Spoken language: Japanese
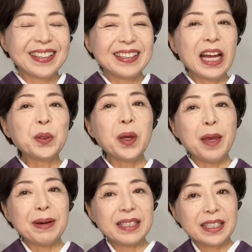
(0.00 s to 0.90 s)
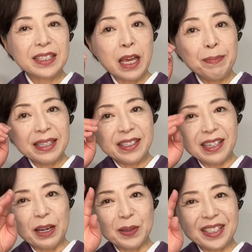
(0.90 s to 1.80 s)
例えばつけまつ
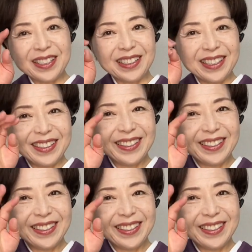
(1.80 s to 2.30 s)
げをする